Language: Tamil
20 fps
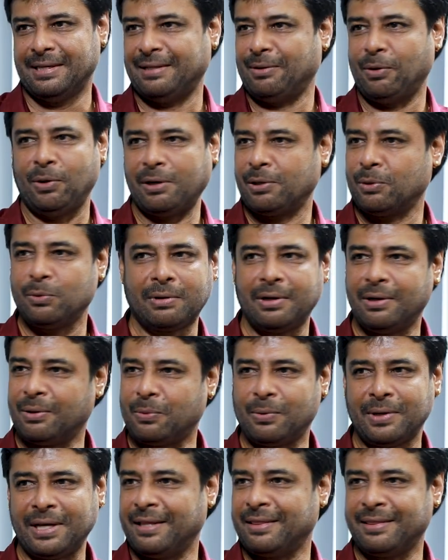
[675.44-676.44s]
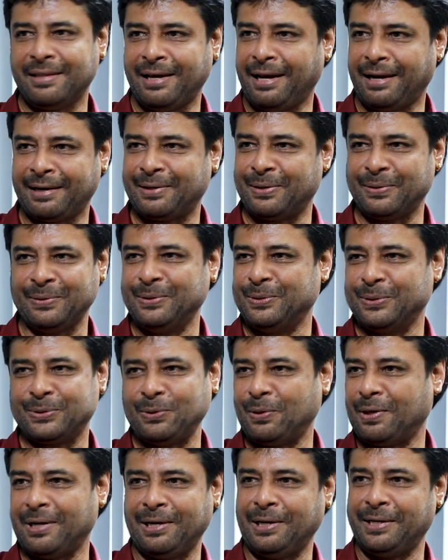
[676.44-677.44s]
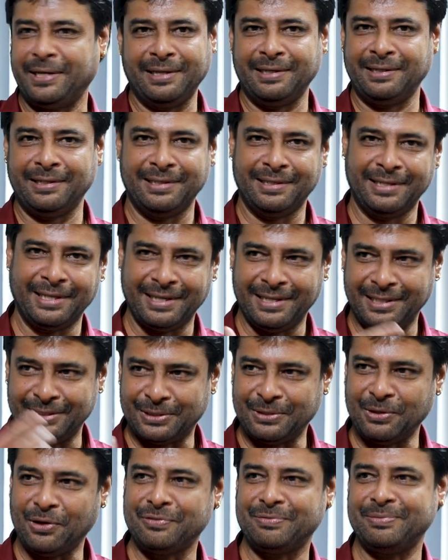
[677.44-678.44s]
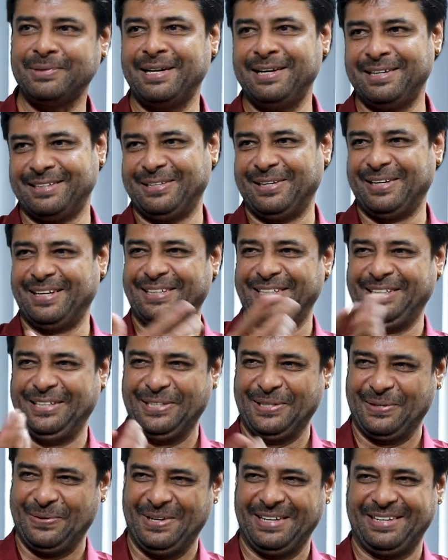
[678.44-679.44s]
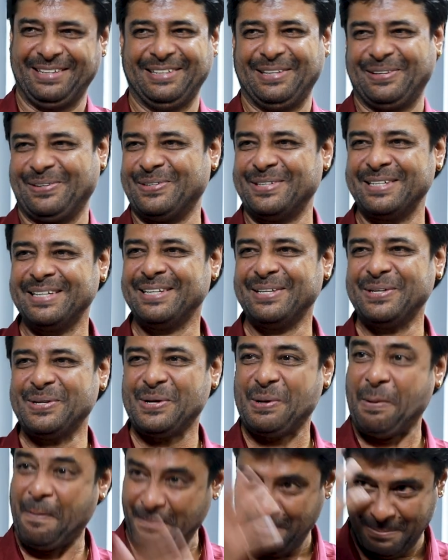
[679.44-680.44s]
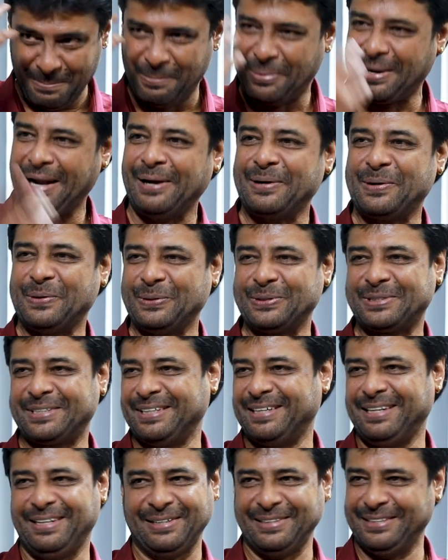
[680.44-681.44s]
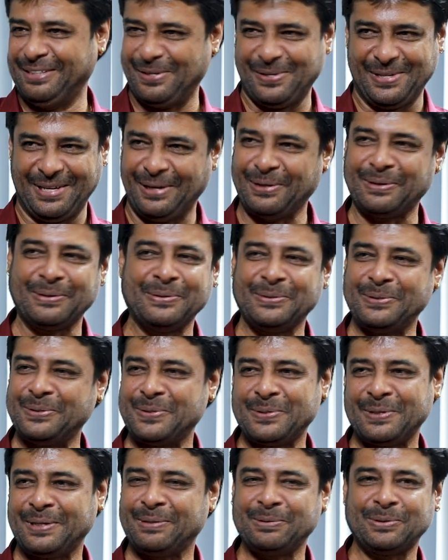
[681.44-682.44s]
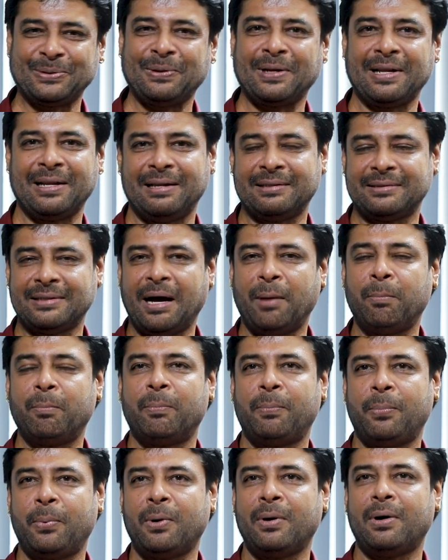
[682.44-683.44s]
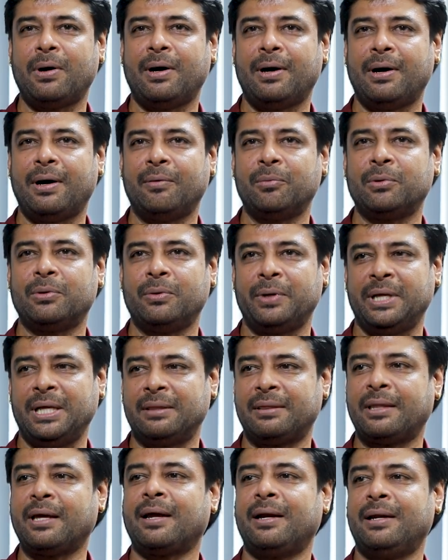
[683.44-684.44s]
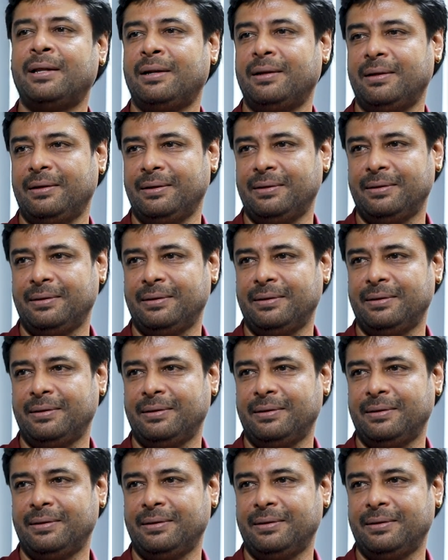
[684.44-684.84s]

அது ஹாலிவுட்டில் கூட எந்த ஆக்டரோ சொல்லலை நீ நீங்கள் டஸ்டின் ஆஃப் மேனாக இருந்தாலும் டிமீரோவாக இருந்தாலும் பிராண்டோ சாராக இருந்தாலும் யாரோ அது சொல்லலை சார் அப்போது அவருடைய தேடல்